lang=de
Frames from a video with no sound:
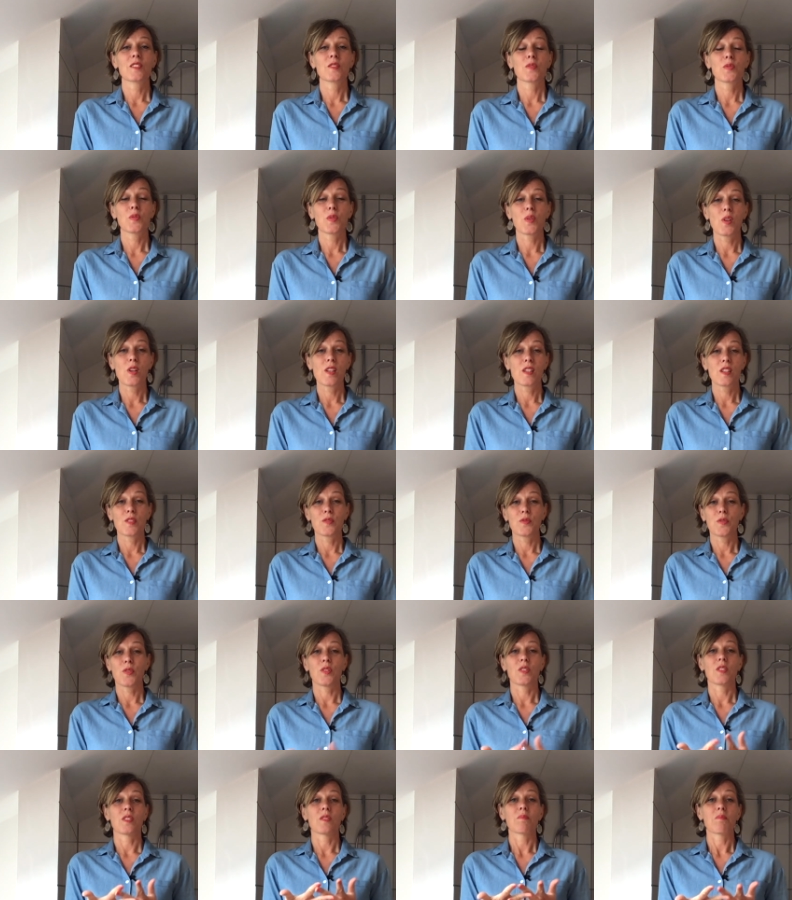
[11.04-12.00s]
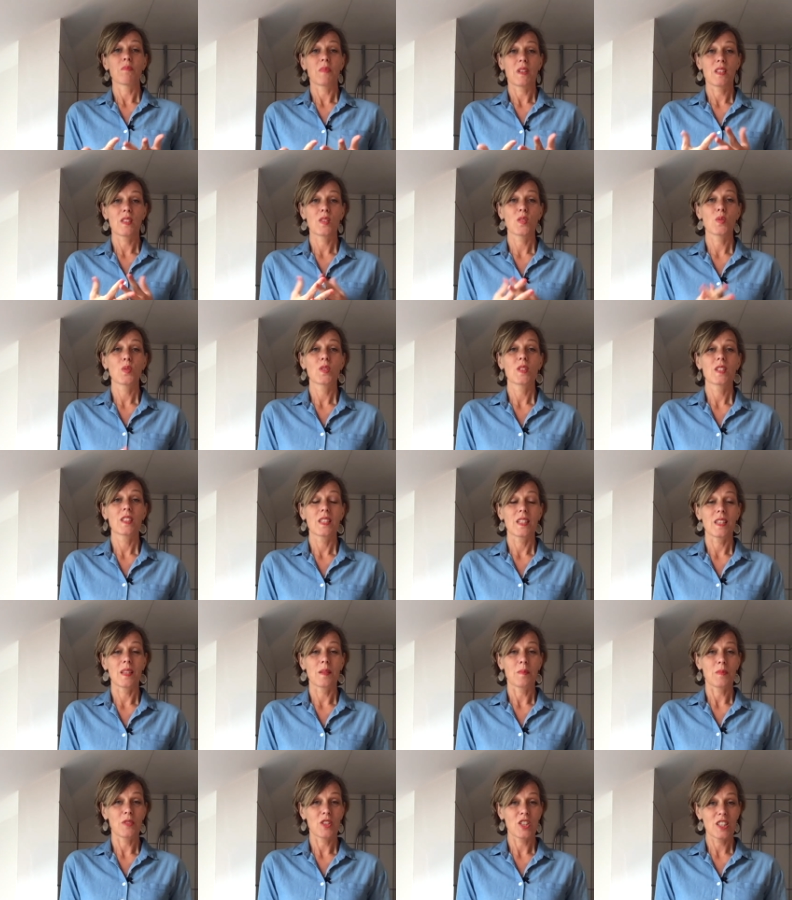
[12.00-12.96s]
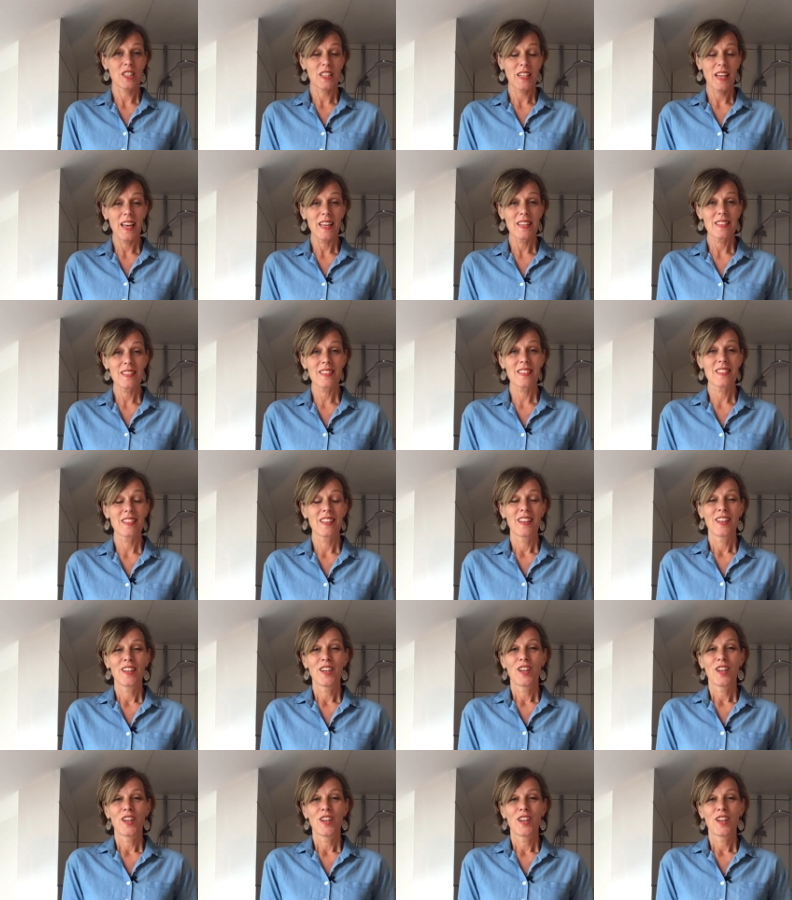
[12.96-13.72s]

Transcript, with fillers: Folge von Gesund im Stress,